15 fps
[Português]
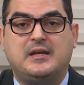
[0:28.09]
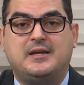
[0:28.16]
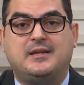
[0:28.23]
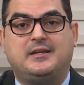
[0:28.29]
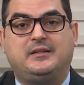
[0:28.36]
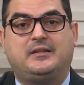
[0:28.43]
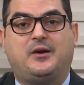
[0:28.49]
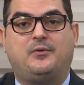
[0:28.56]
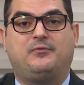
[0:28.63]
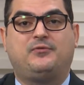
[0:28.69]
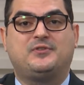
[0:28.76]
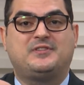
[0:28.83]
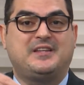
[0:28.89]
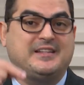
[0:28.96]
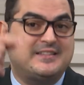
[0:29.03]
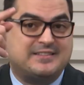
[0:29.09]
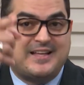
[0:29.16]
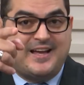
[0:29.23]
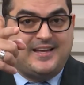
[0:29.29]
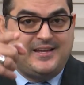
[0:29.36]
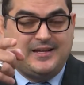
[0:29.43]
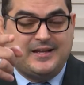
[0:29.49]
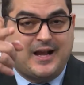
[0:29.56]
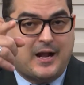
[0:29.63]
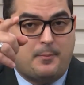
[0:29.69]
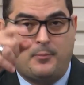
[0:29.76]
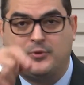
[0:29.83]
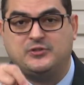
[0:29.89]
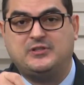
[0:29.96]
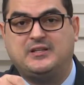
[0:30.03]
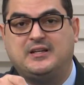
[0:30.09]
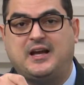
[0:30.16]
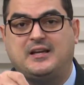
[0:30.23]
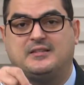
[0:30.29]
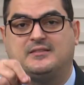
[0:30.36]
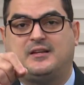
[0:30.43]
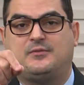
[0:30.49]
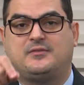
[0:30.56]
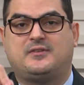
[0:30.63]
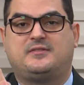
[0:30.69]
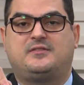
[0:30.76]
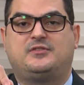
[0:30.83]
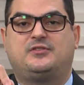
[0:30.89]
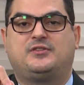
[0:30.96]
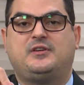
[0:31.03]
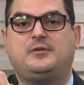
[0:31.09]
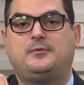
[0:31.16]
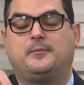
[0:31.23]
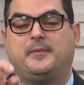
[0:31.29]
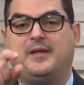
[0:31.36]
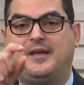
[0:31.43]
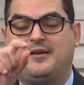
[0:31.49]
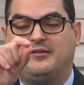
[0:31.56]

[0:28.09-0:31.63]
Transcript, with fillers: Então, você que está aí, que acabou de ligar, está nos assistindo,